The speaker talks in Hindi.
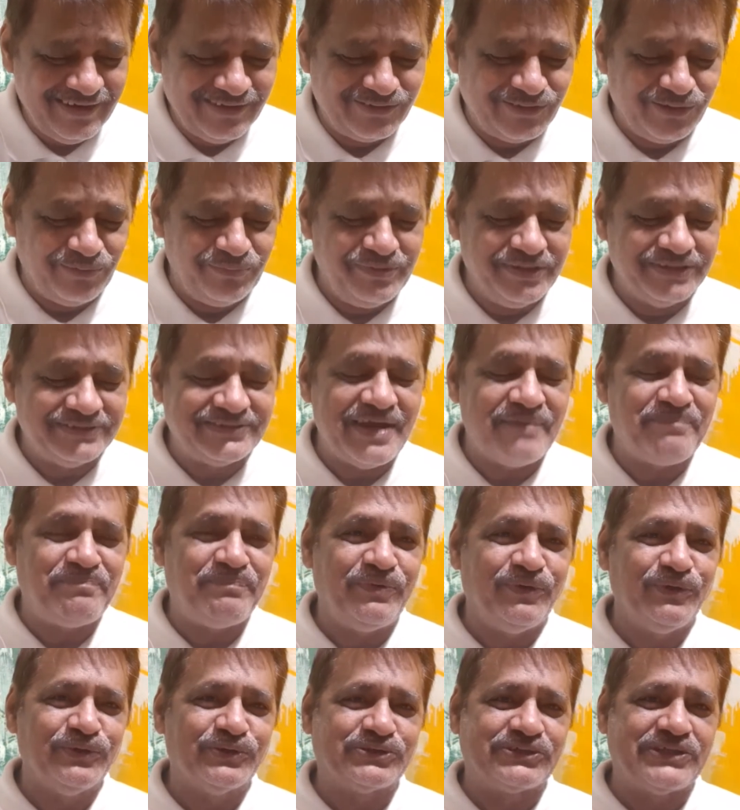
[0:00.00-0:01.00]
तुम ही से
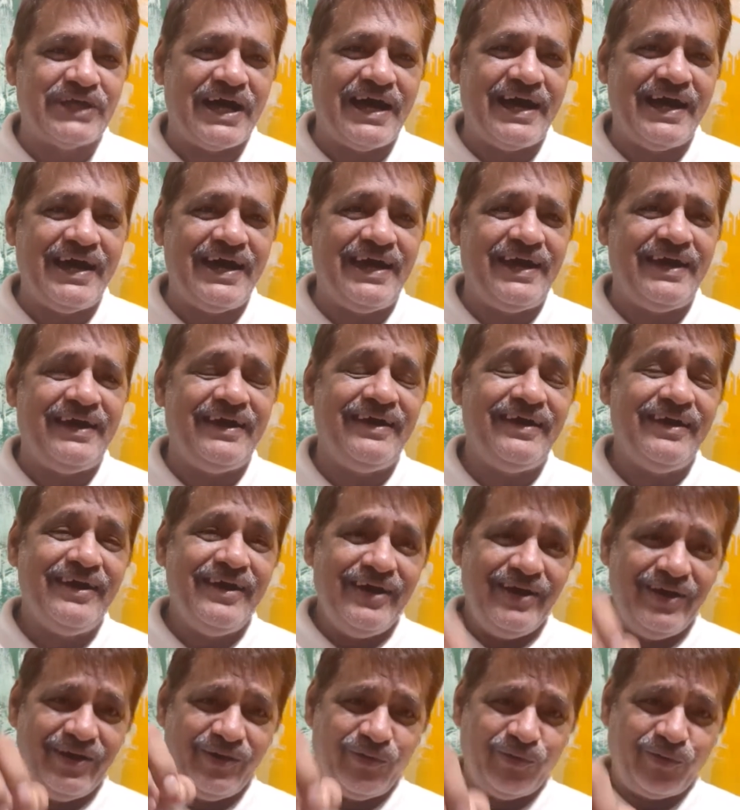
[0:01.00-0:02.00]
पूछता है
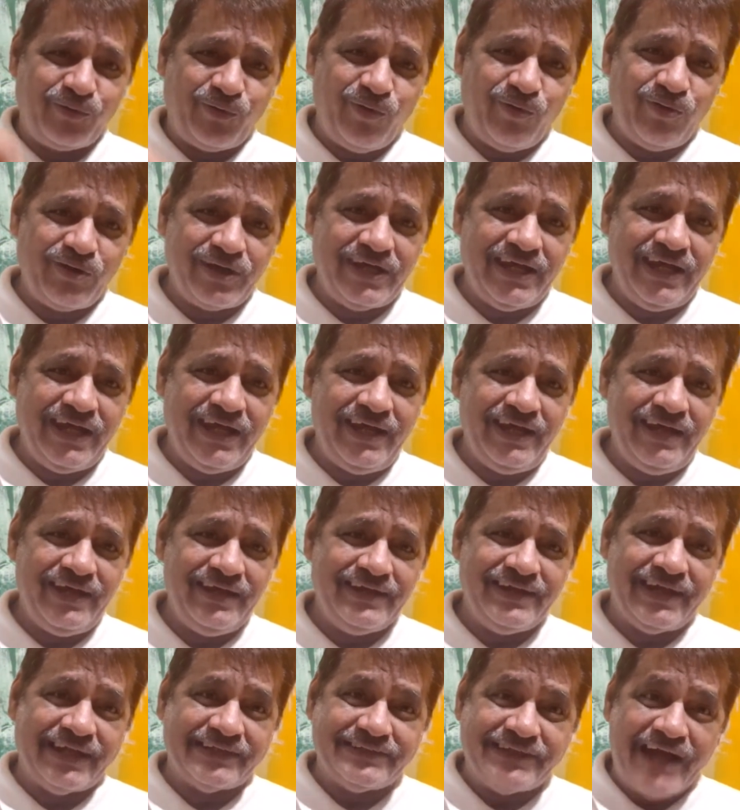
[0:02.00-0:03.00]
रुकोगी
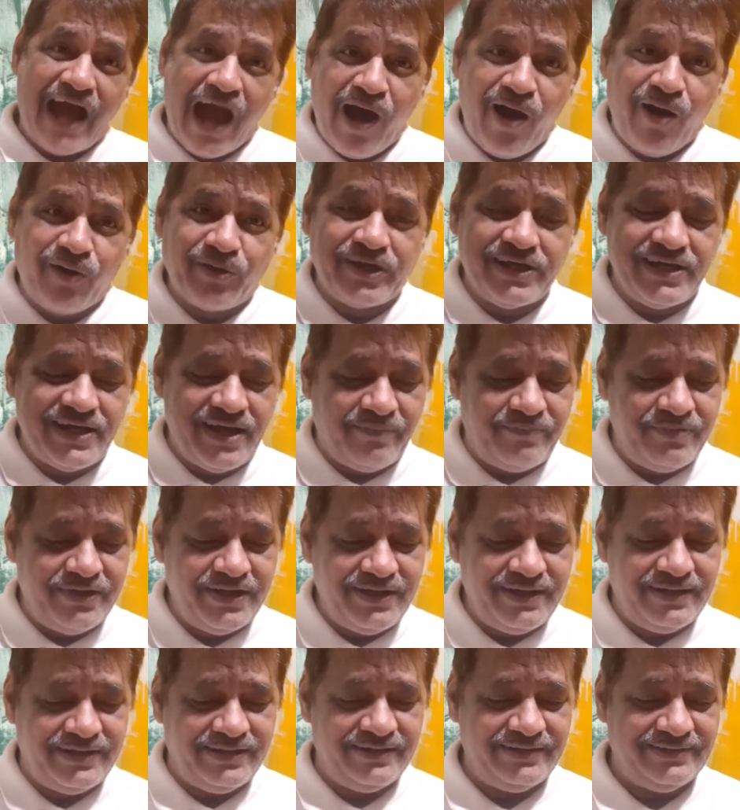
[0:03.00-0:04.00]
या जाओगी
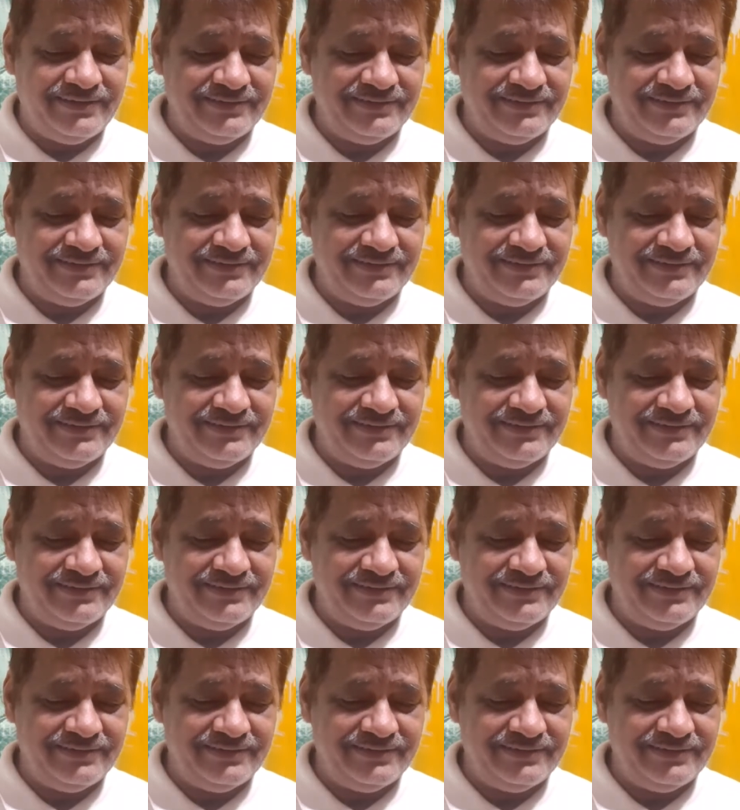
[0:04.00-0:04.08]
अभी